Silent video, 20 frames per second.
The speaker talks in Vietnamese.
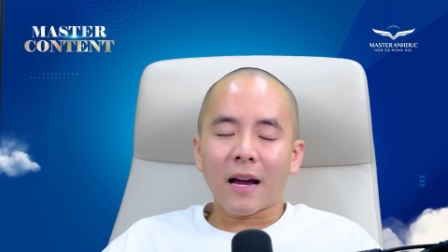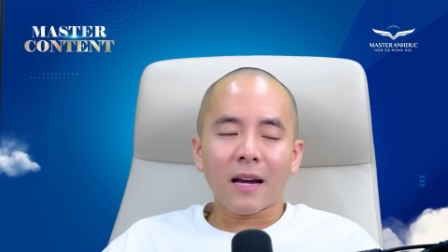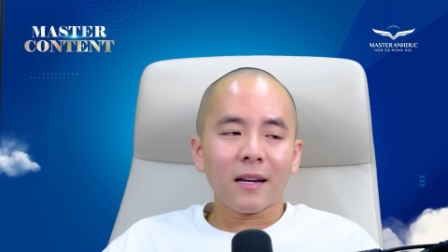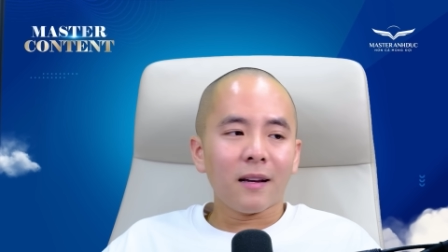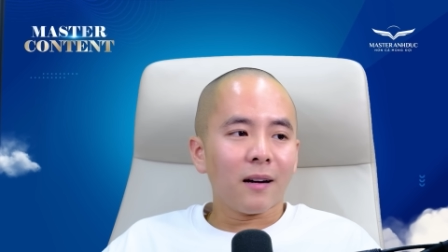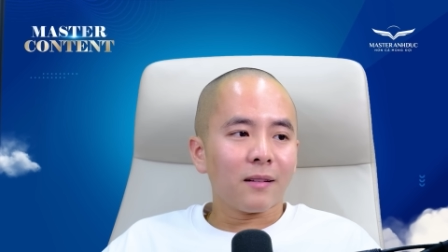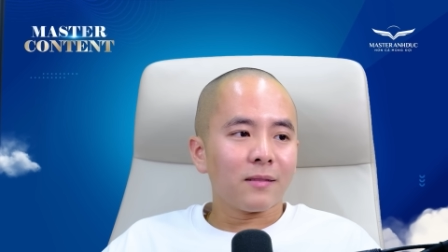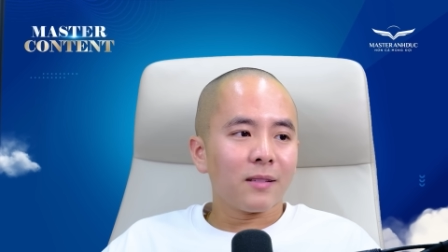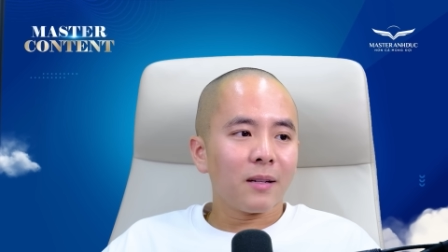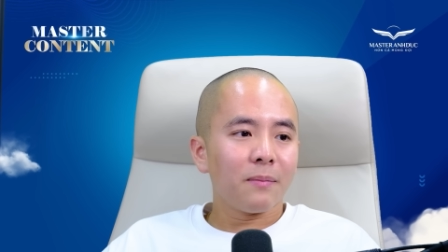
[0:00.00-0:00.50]
hay
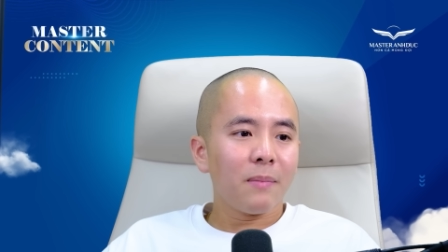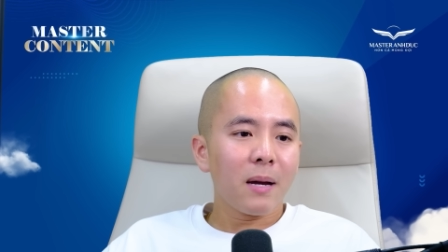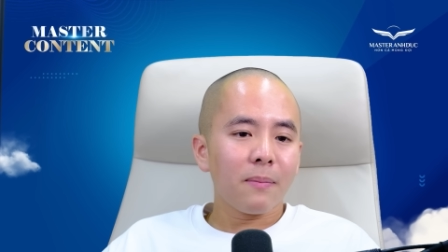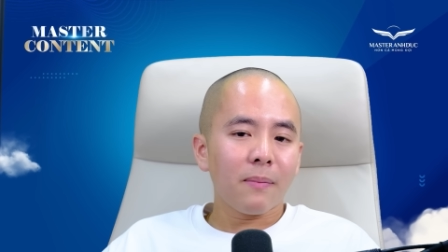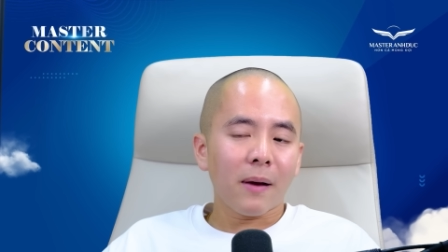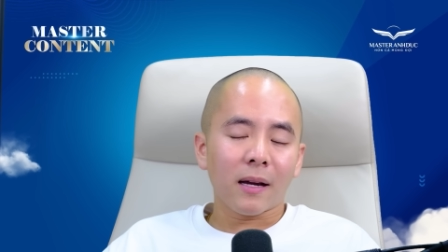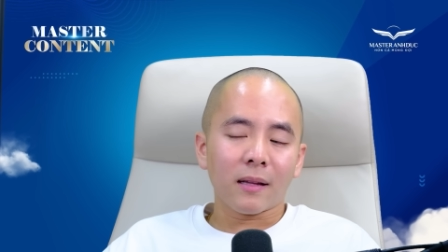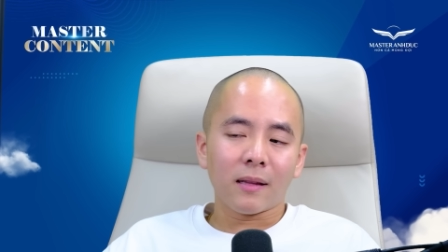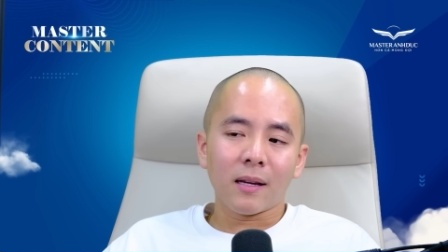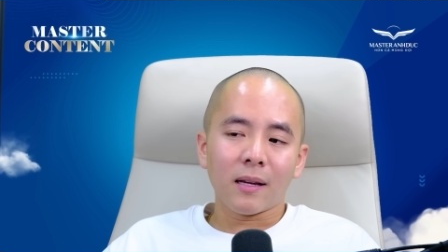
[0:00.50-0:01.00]
ở dưới bếp
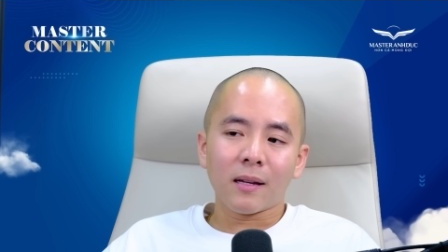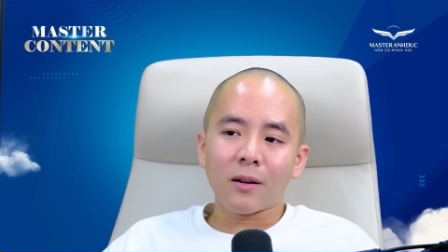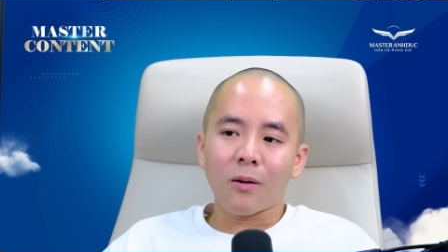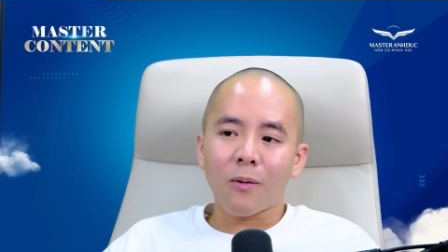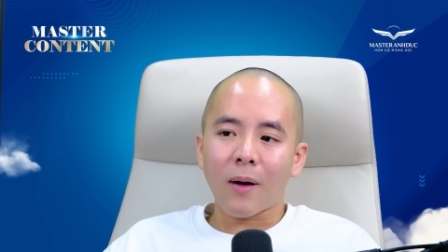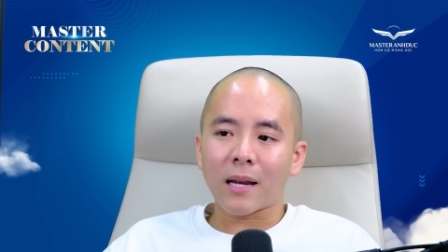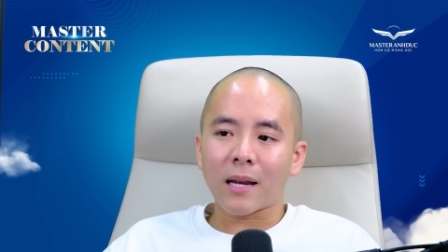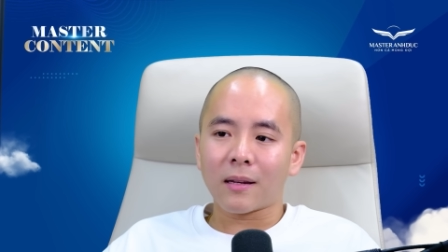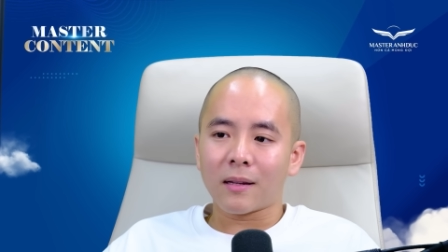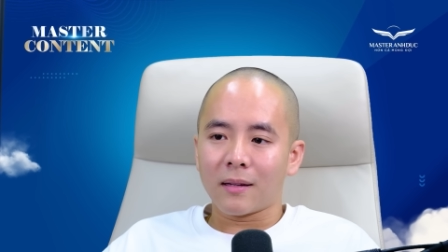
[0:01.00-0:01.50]
hay thích nấu
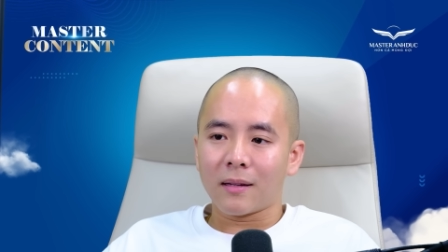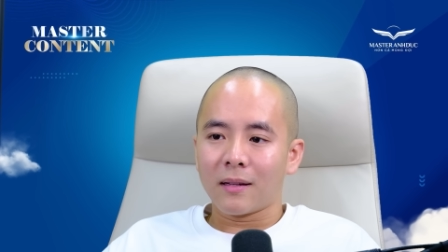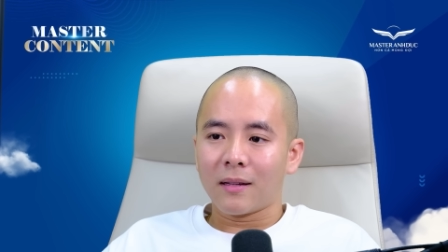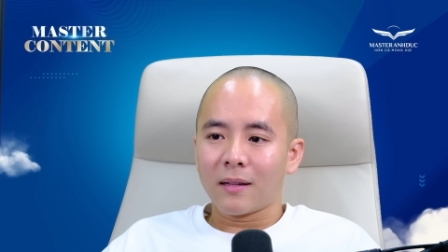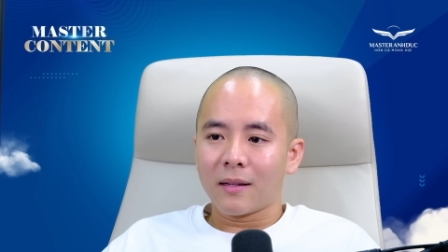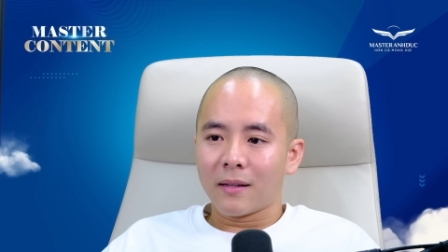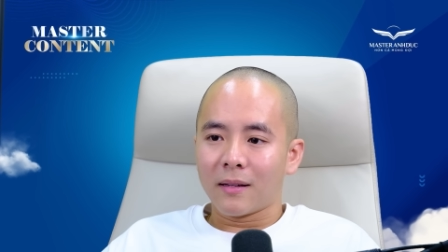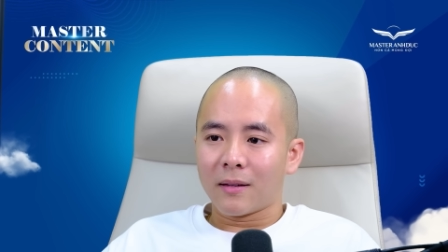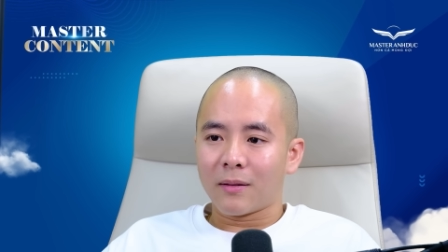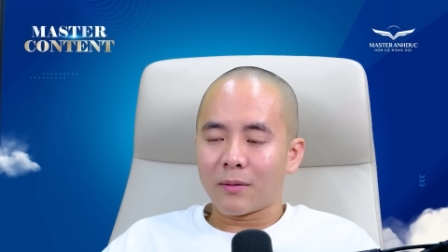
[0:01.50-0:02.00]
ăn đấy
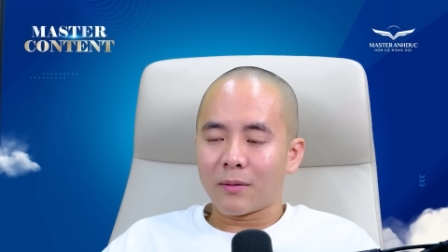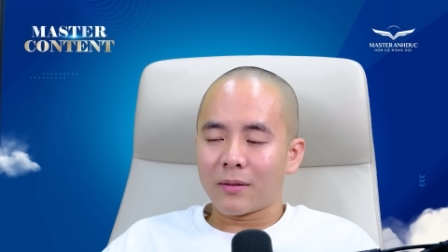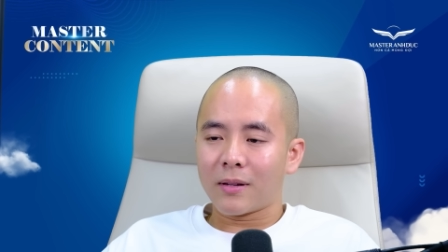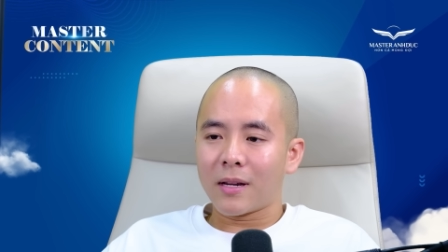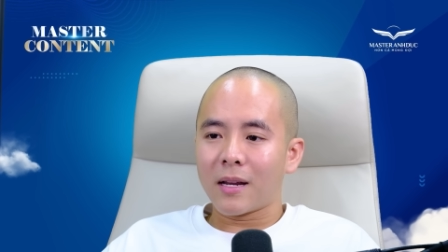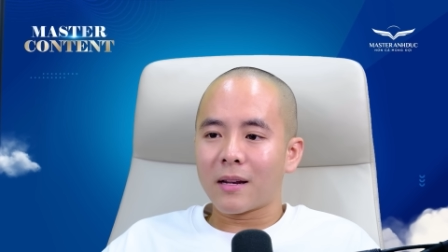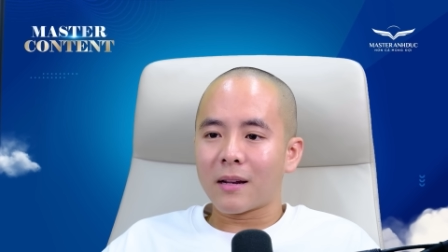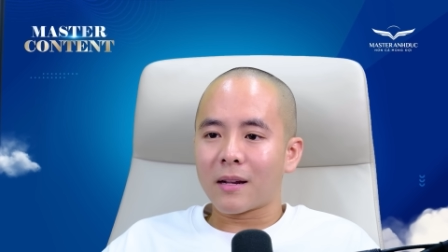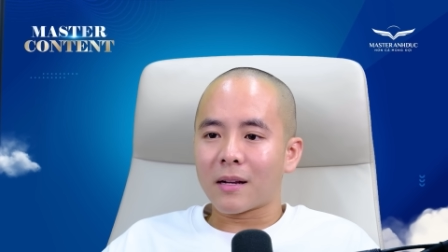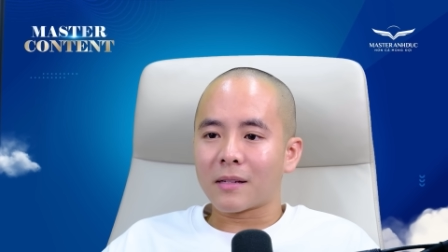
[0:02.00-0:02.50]
cho
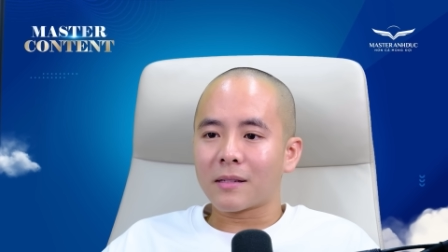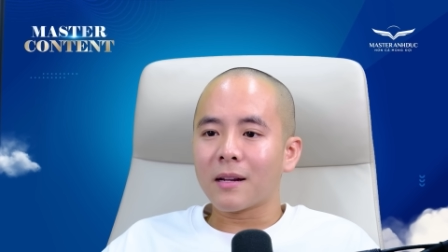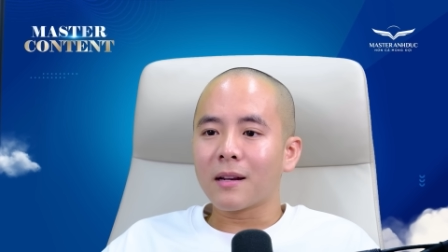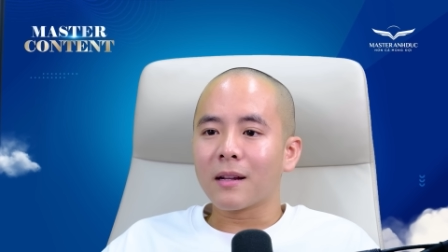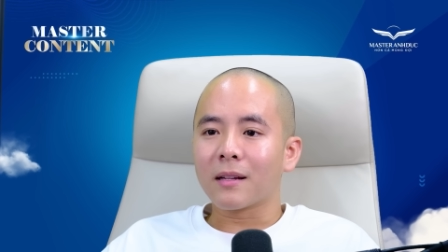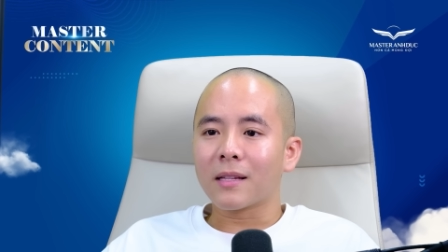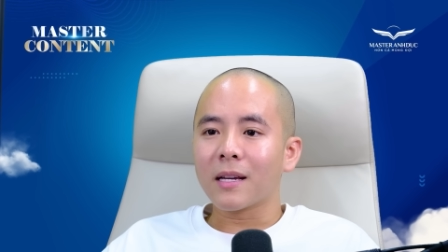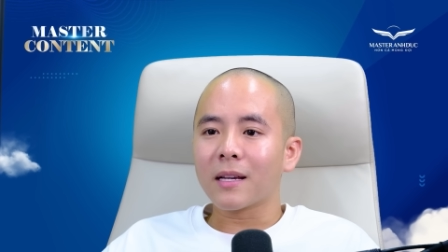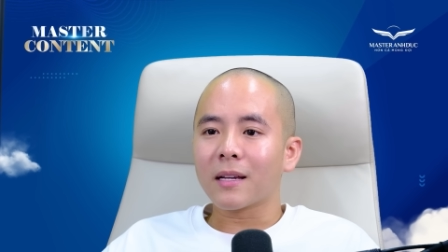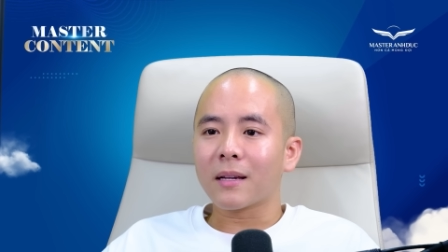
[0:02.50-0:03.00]
nên là rất
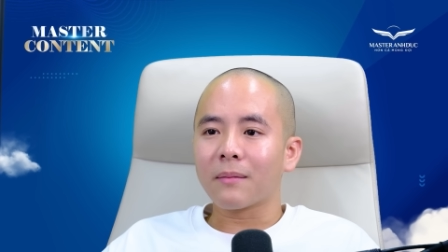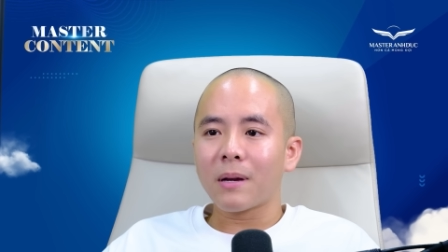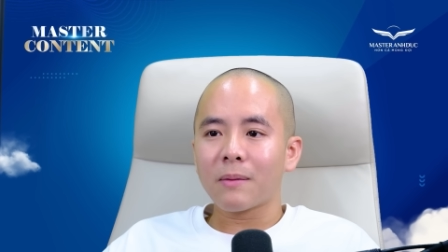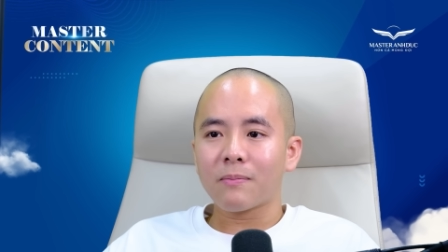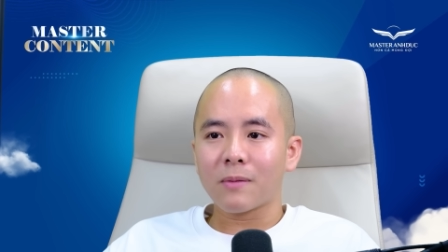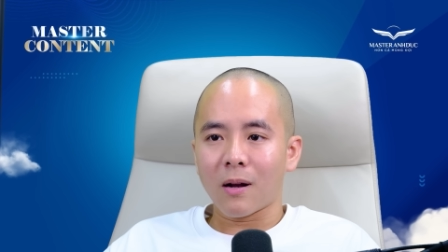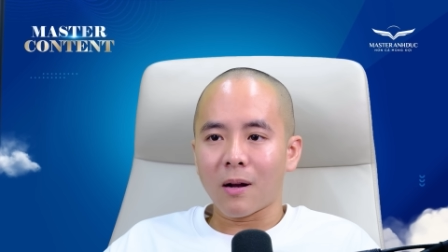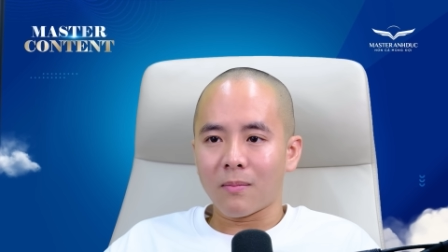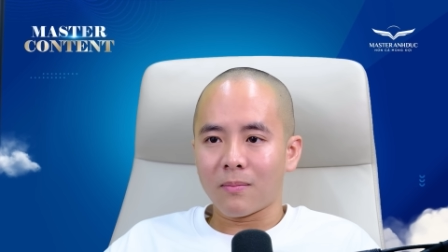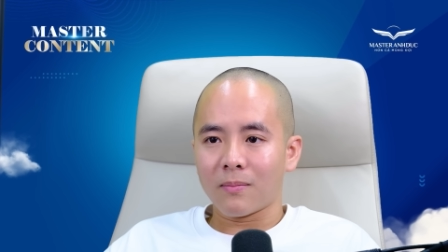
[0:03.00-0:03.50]
là thích cái bếp
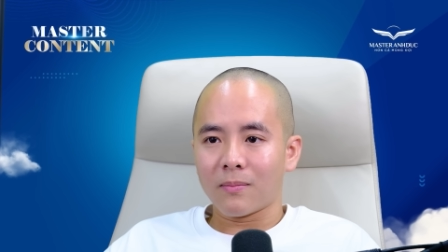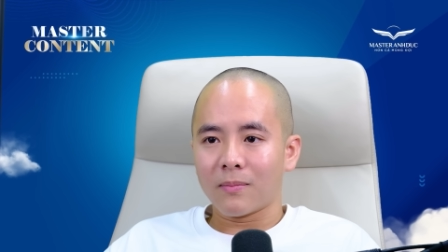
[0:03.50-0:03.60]
rộng